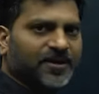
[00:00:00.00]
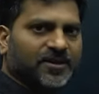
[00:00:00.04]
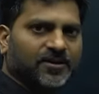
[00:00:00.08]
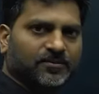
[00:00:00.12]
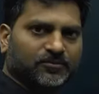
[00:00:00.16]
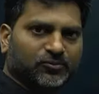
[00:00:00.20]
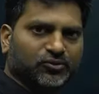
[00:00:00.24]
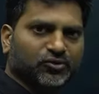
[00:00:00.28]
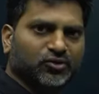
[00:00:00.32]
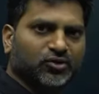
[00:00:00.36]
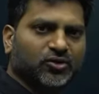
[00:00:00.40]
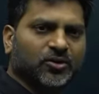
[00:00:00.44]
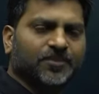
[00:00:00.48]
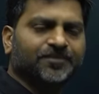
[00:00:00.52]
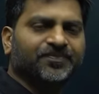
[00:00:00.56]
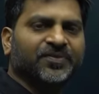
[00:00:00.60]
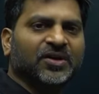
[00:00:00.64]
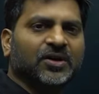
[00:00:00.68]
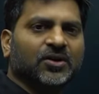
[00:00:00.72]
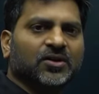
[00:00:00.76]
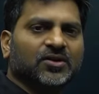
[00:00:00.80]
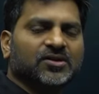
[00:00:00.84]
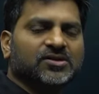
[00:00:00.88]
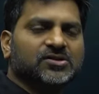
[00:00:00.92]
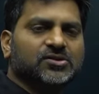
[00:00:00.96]
పదం ఉందో
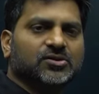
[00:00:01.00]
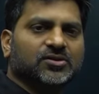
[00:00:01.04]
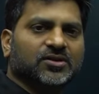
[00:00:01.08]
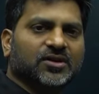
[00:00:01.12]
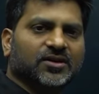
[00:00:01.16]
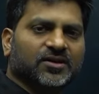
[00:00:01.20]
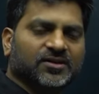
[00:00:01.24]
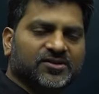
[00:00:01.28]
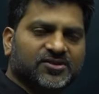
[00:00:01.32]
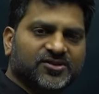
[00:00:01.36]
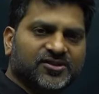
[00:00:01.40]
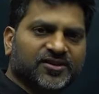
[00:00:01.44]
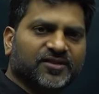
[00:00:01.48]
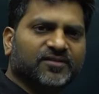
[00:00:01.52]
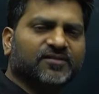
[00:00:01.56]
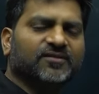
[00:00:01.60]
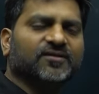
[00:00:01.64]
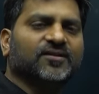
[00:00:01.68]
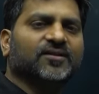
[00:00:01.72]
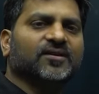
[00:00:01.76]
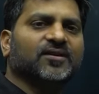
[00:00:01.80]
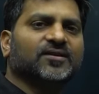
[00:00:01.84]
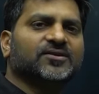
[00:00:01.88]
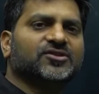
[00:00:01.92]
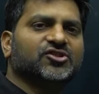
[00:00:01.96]
సో ద
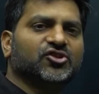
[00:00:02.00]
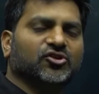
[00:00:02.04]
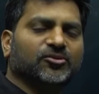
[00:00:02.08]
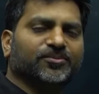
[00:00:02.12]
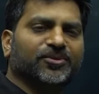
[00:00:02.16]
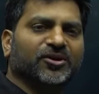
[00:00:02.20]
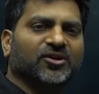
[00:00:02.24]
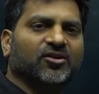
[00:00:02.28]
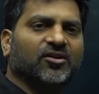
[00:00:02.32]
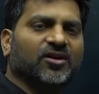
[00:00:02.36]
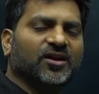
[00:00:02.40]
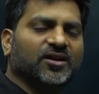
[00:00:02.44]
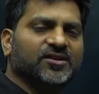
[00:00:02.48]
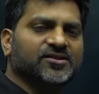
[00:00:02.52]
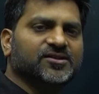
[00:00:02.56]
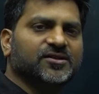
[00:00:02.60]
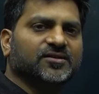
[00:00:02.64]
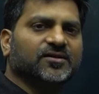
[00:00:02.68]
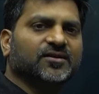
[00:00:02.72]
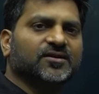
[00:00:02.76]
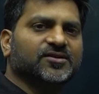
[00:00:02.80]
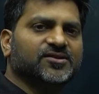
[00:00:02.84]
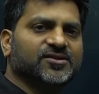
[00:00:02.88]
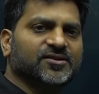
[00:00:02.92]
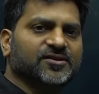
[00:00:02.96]
జనరల్ టర్మినాలజీ
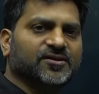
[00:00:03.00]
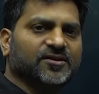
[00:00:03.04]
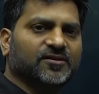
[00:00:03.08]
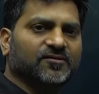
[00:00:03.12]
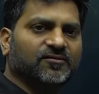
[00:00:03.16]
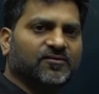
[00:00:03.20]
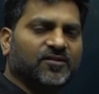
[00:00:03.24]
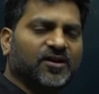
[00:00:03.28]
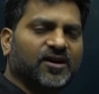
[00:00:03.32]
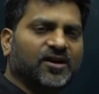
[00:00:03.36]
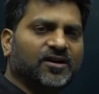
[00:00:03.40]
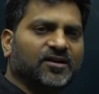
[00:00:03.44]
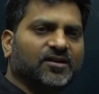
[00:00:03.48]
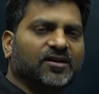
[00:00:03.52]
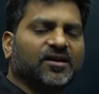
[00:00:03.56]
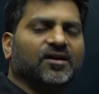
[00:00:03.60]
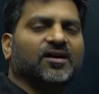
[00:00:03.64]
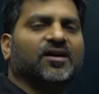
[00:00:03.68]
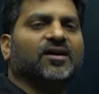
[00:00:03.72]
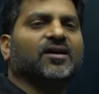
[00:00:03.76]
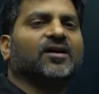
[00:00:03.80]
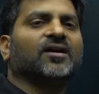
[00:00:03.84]
ఆర్ జనరల్ వర్డ్